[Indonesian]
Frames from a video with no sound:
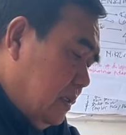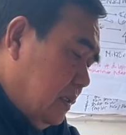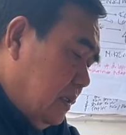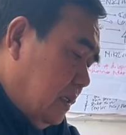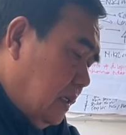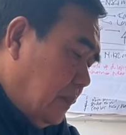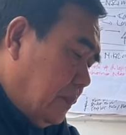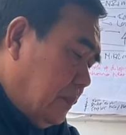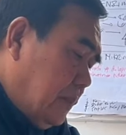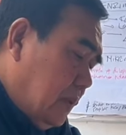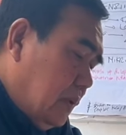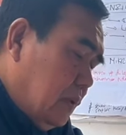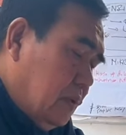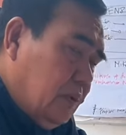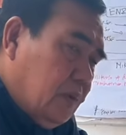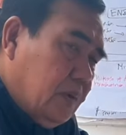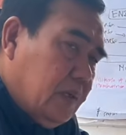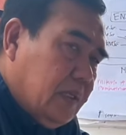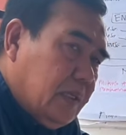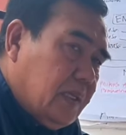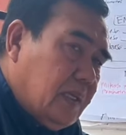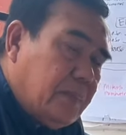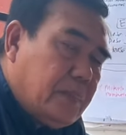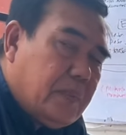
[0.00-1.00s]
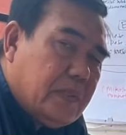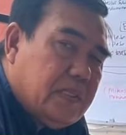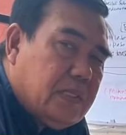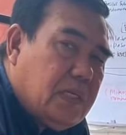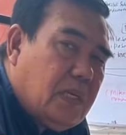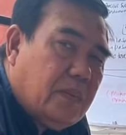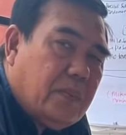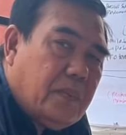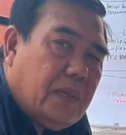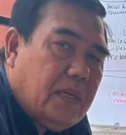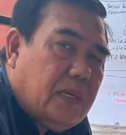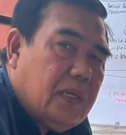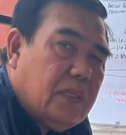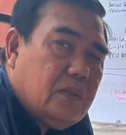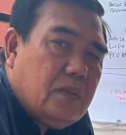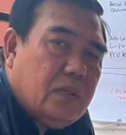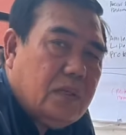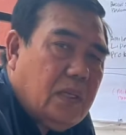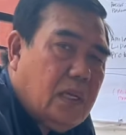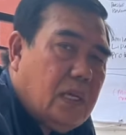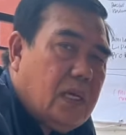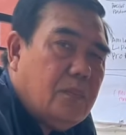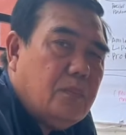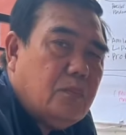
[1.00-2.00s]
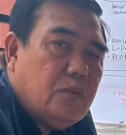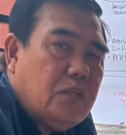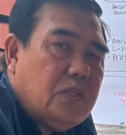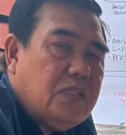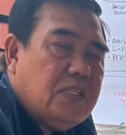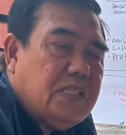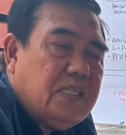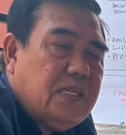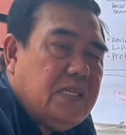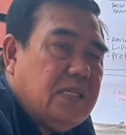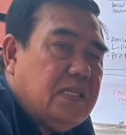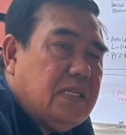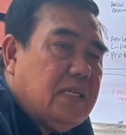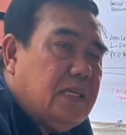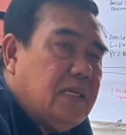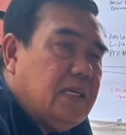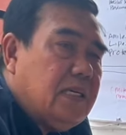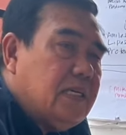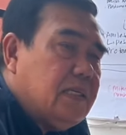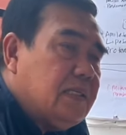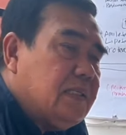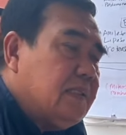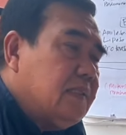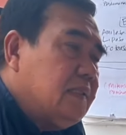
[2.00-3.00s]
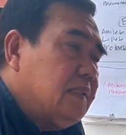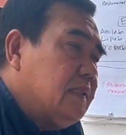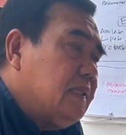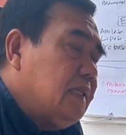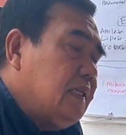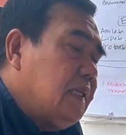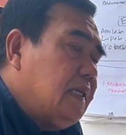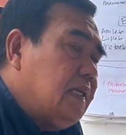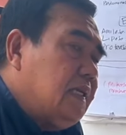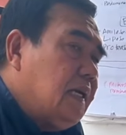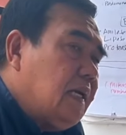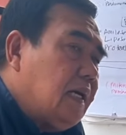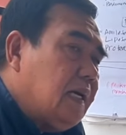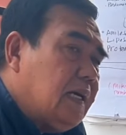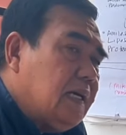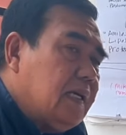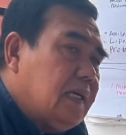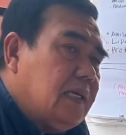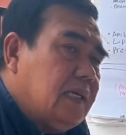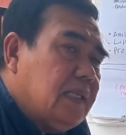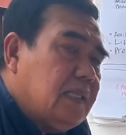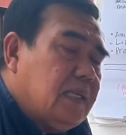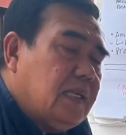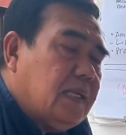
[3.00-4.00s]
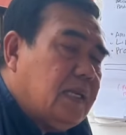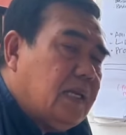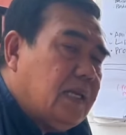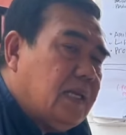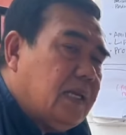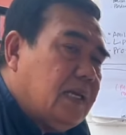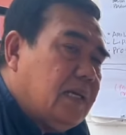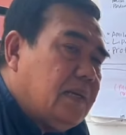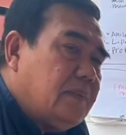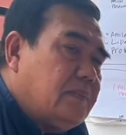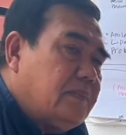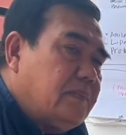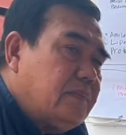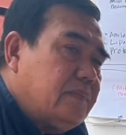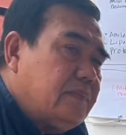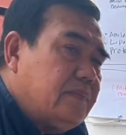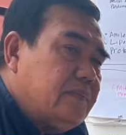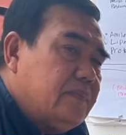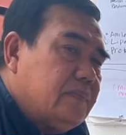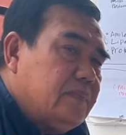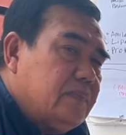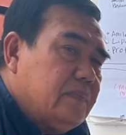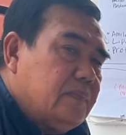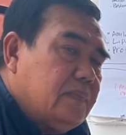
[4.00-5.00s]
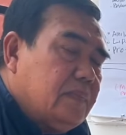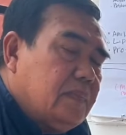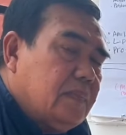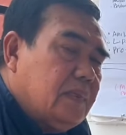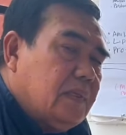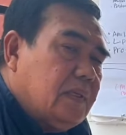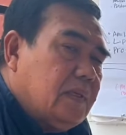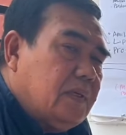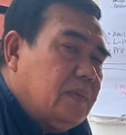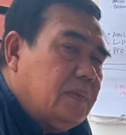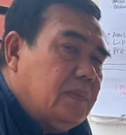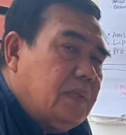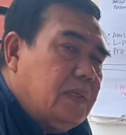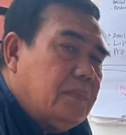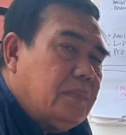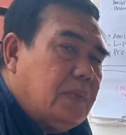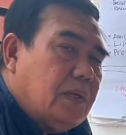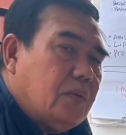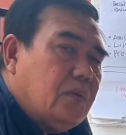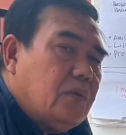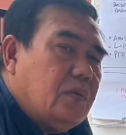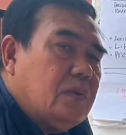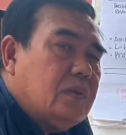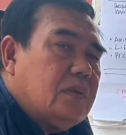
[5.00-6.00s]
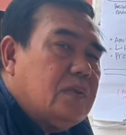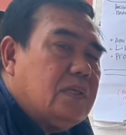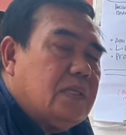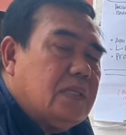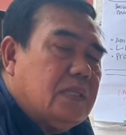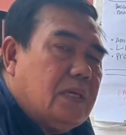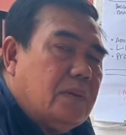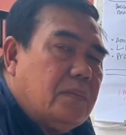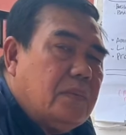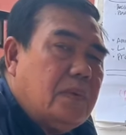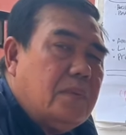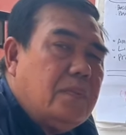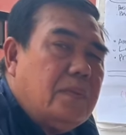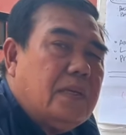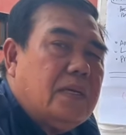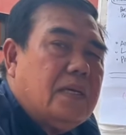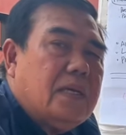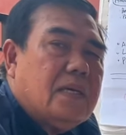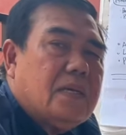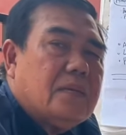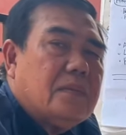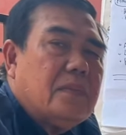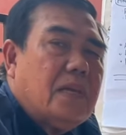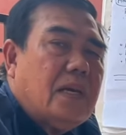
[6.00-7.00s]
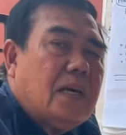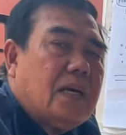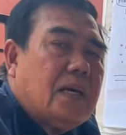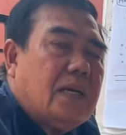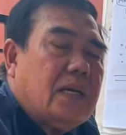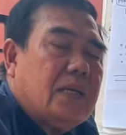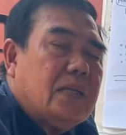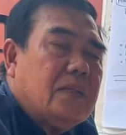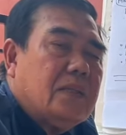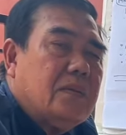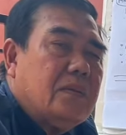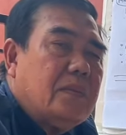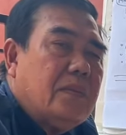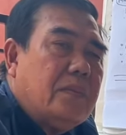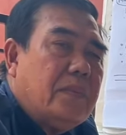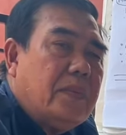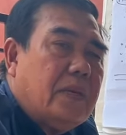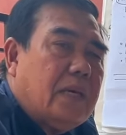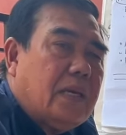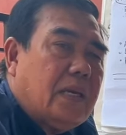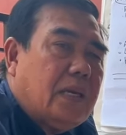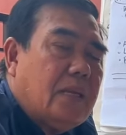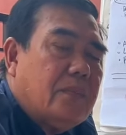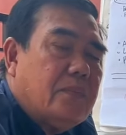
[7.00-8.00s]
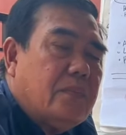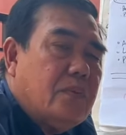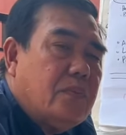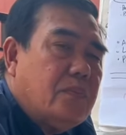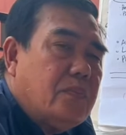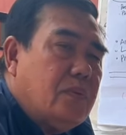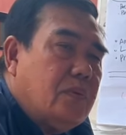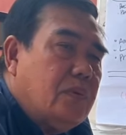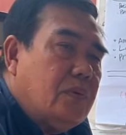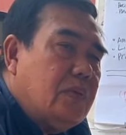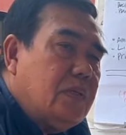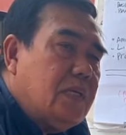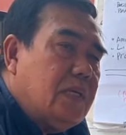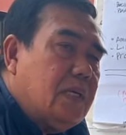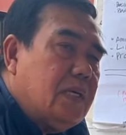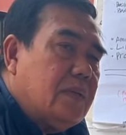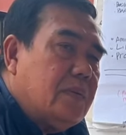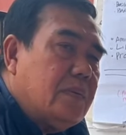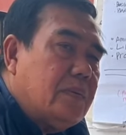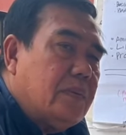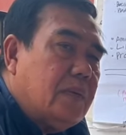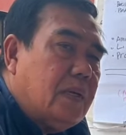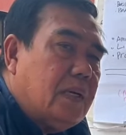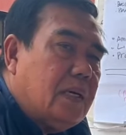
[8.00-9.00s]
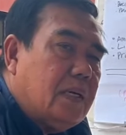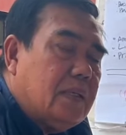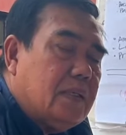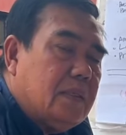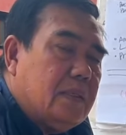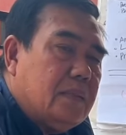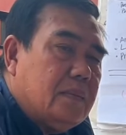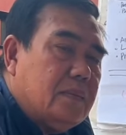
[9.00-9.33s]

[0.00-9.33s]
yang perlu kita persiapkan itu adalah amunisinya ya. Jadi jangan kita nanam kemudian baru kita berpikir belakang itu memikirkan pupuknya memikirkan